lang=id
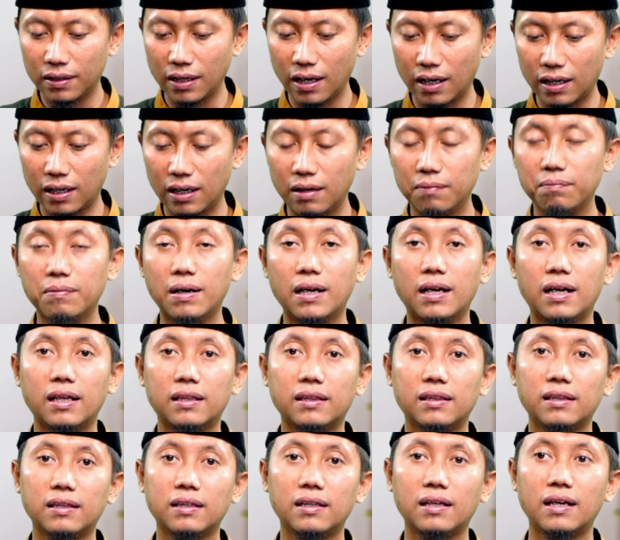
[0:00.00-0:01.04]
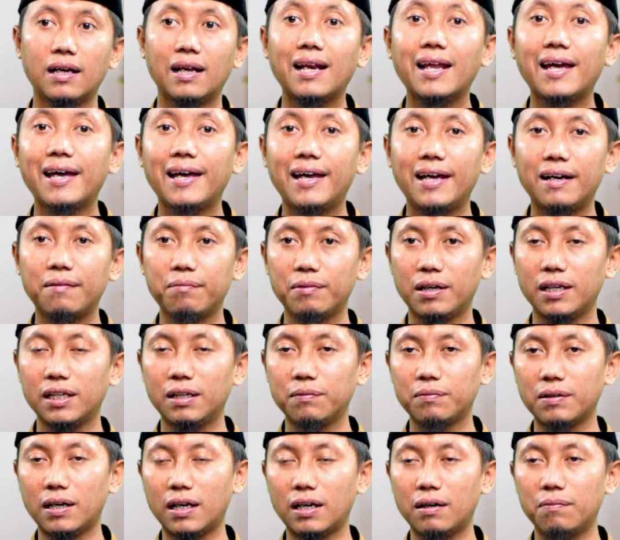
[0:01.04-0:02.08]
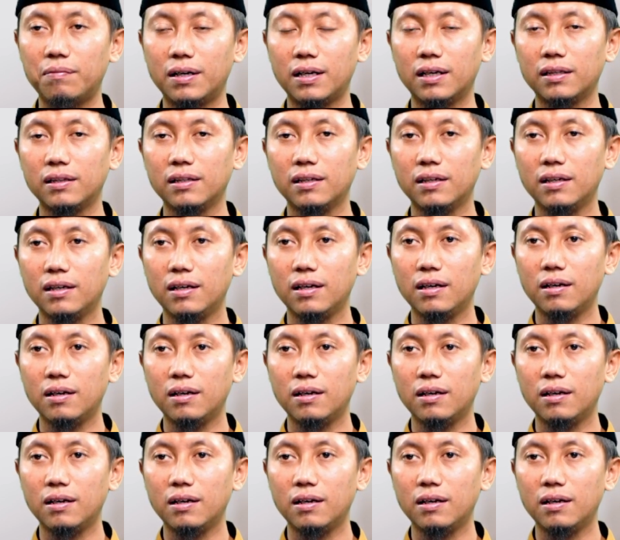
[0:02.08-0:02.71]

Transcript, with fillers: ke arah barat. Leher menghadap ke arah barat.